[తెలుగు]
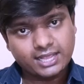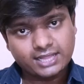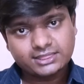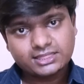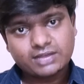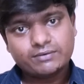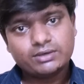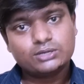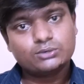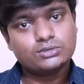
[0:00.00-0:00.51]

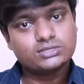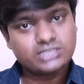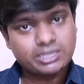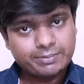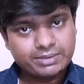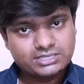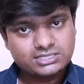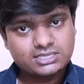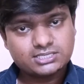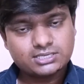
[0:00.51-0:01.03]
ఎంతవరకు
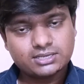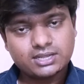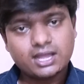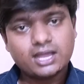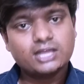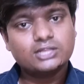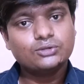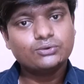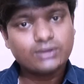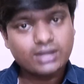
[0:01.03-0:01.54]
సమంజసం
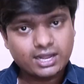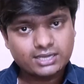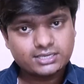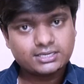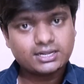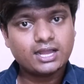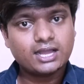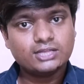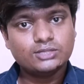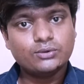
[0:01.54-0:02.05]
కాదు
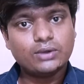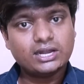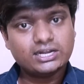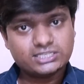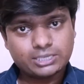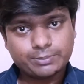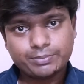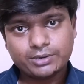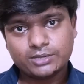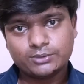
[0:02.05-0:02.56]
కరెక్ట్ కాదు అని
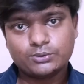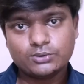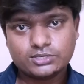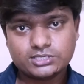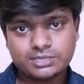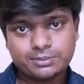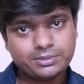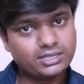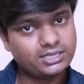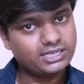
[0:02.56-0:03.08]
చెప్పడం
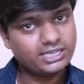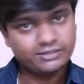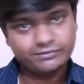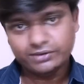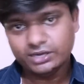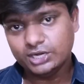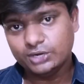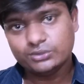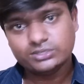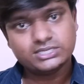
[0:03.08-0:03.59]
కోసమే ఈ
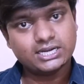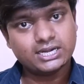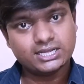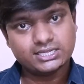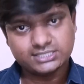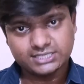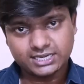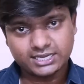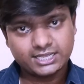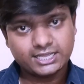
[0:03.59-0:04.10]
వీడియో చేయడం
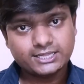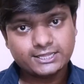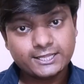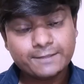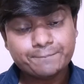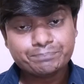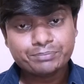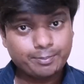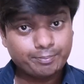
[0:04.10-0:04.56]
జరిగింది